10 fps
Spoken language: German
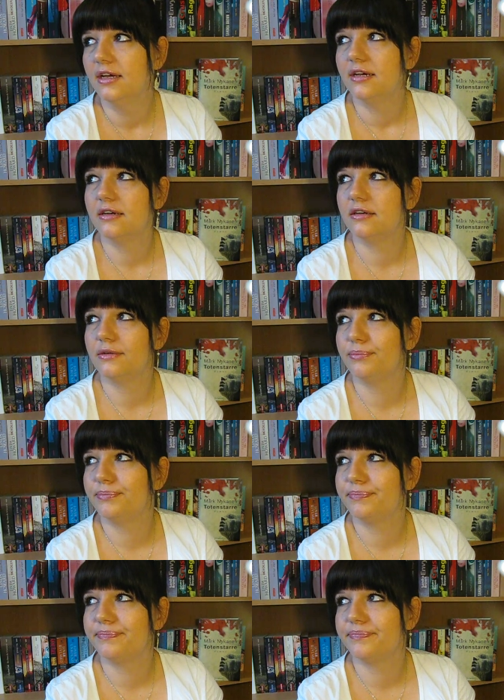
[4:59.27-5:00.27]

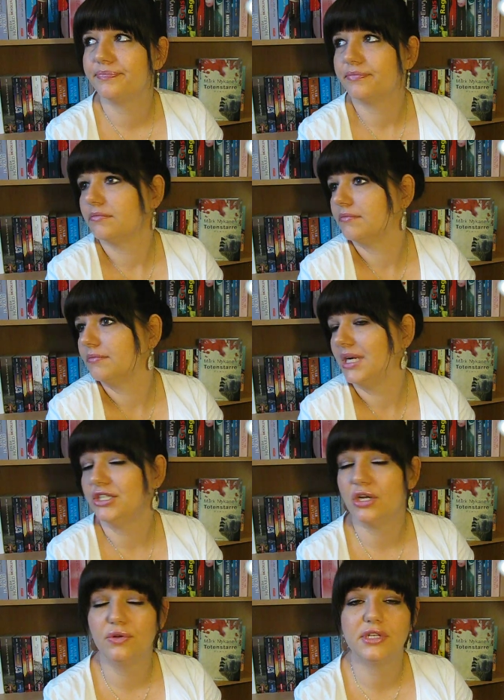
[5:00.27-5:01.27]
Ähm, mal
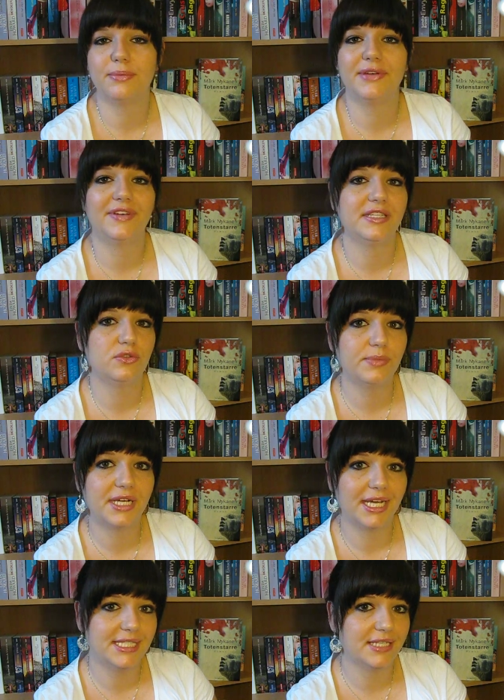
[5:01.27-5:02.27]
schauen, dabei war ich so
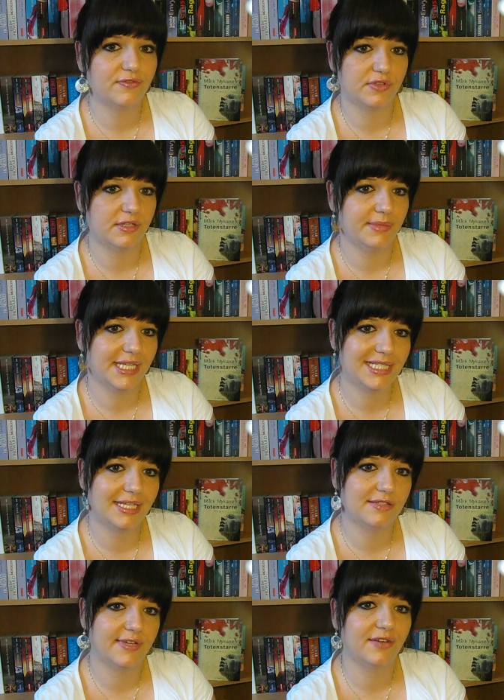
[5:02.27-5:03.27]
begeistert von dem
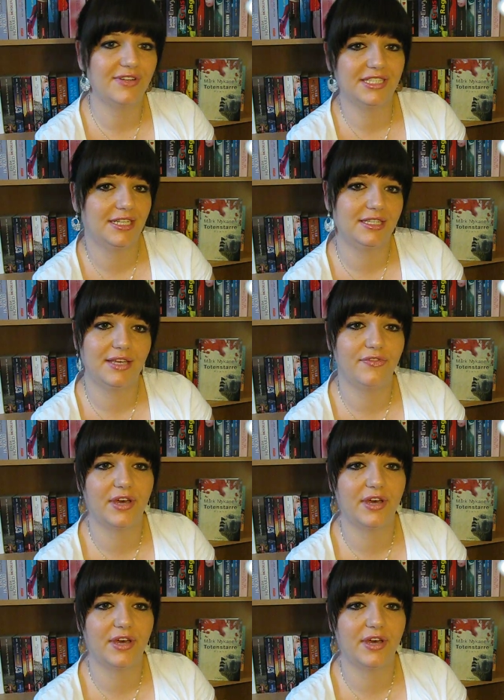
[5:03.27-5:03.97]
Erstlingswerk, vielleicht hatte ich einfach